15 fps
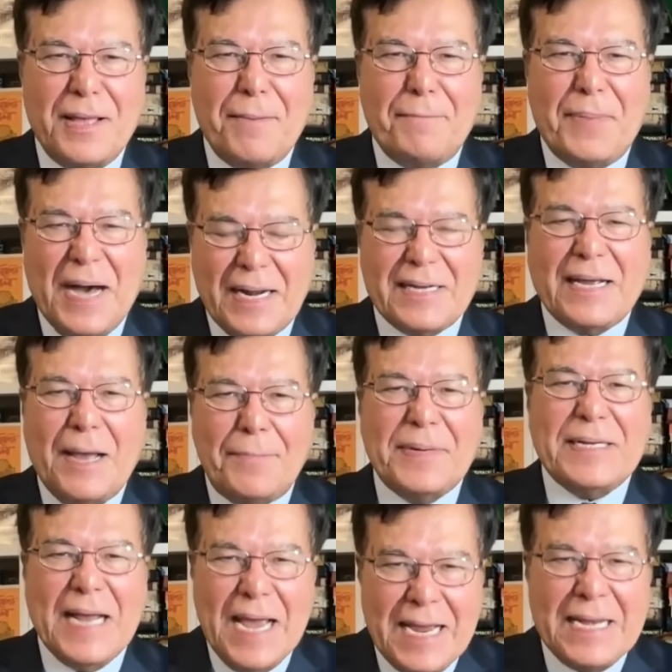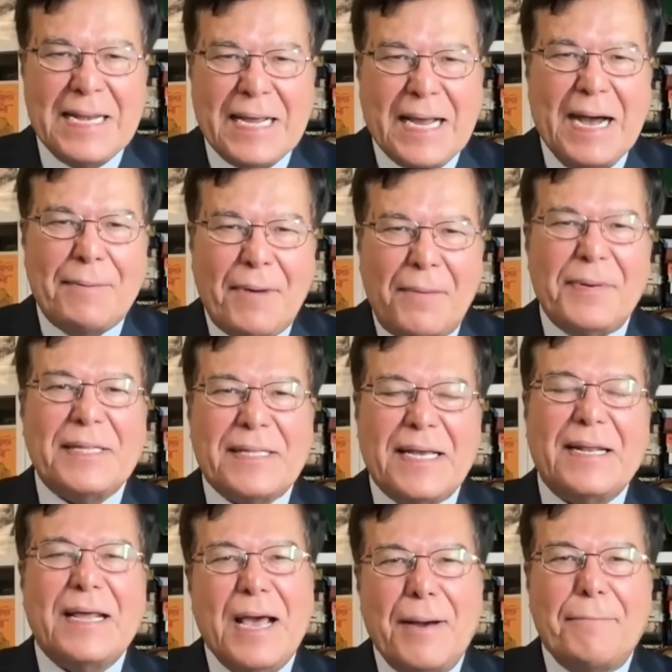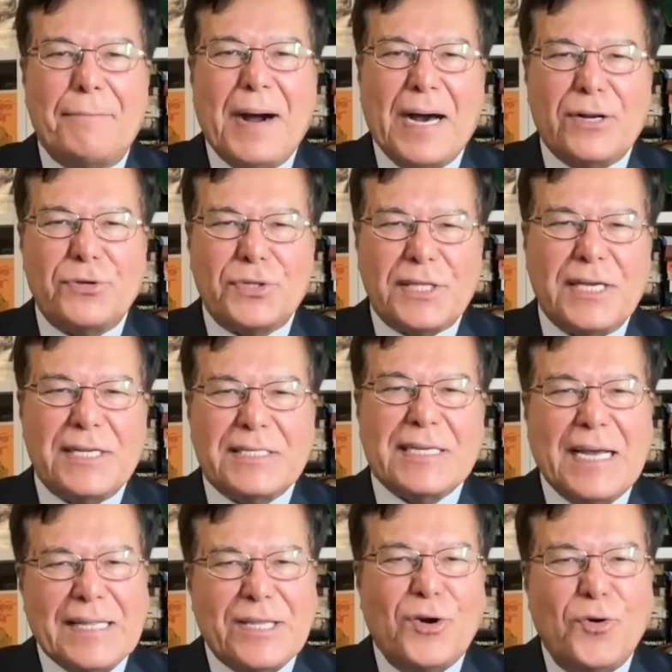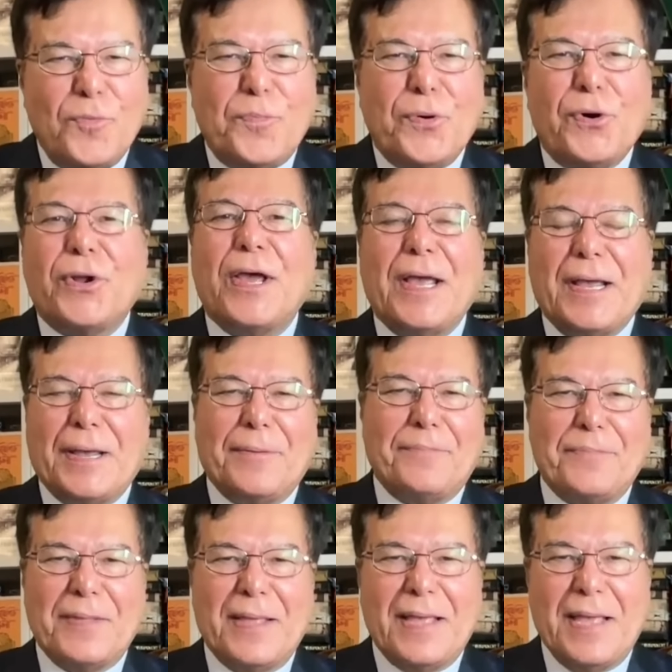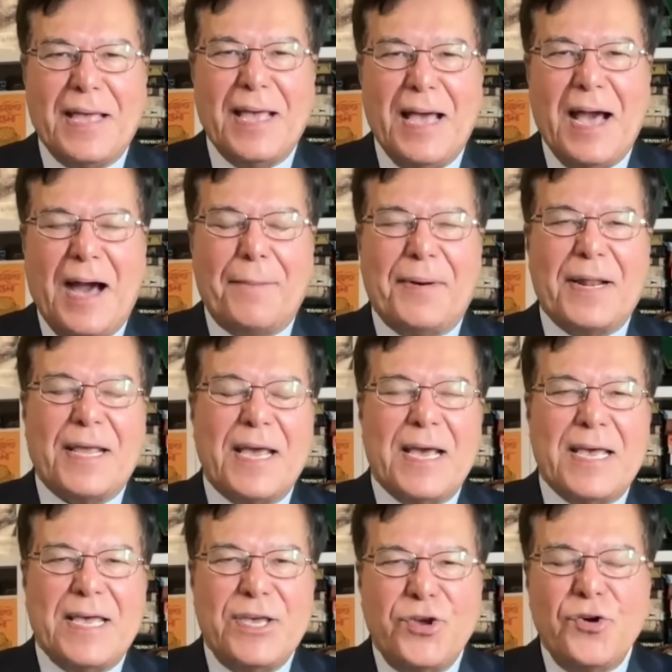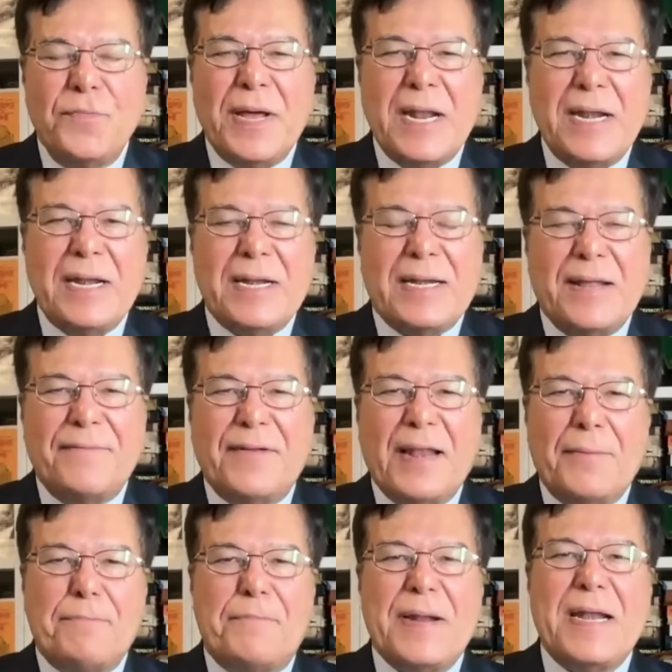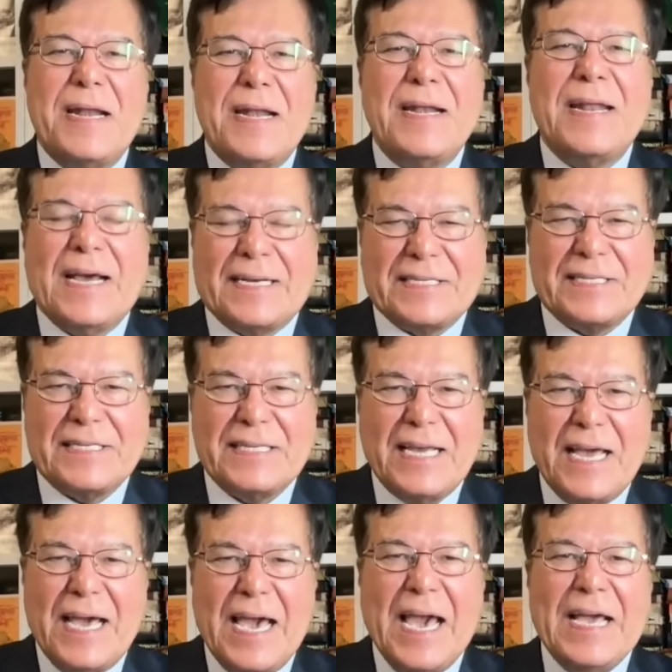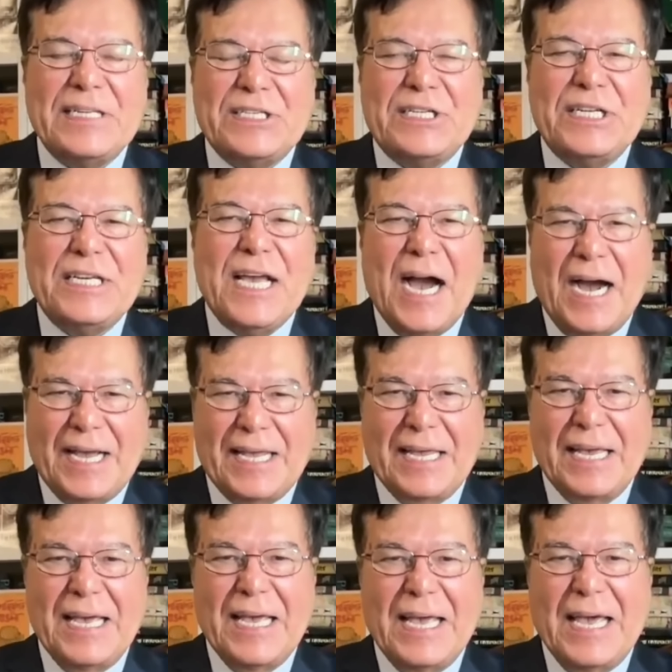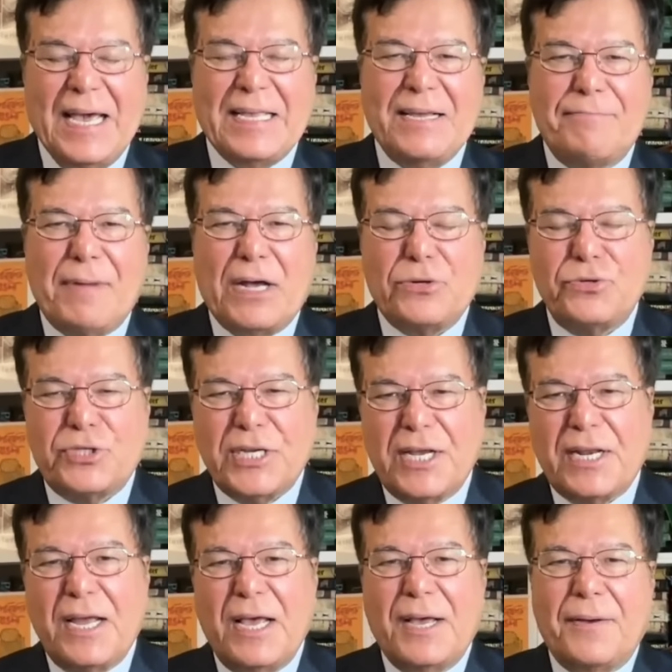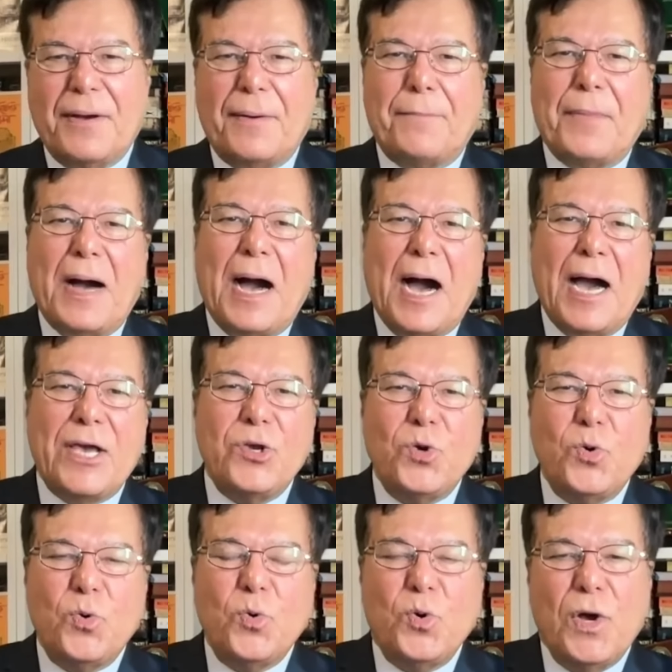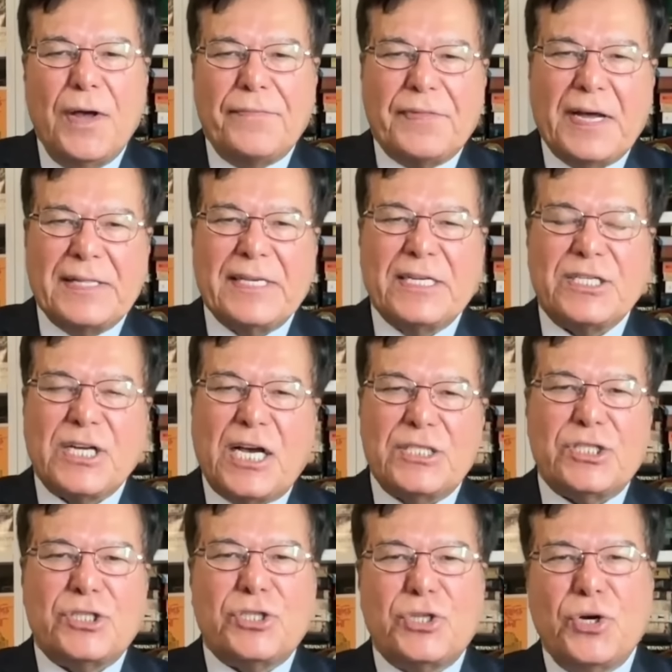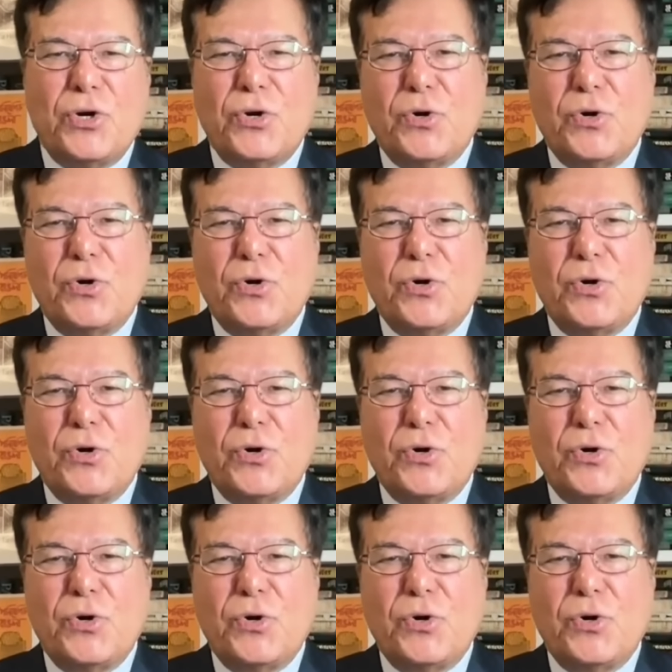পার ক্যাপিটা ইনকাম আমাদের ভারতের চাইতে উপরে আবার হিউম্যান ডেভেলপমেন্ট ইন্ডেক্স এইচডিআই এই যে মানুষের আয়ু তাদের স্বাস্থ্য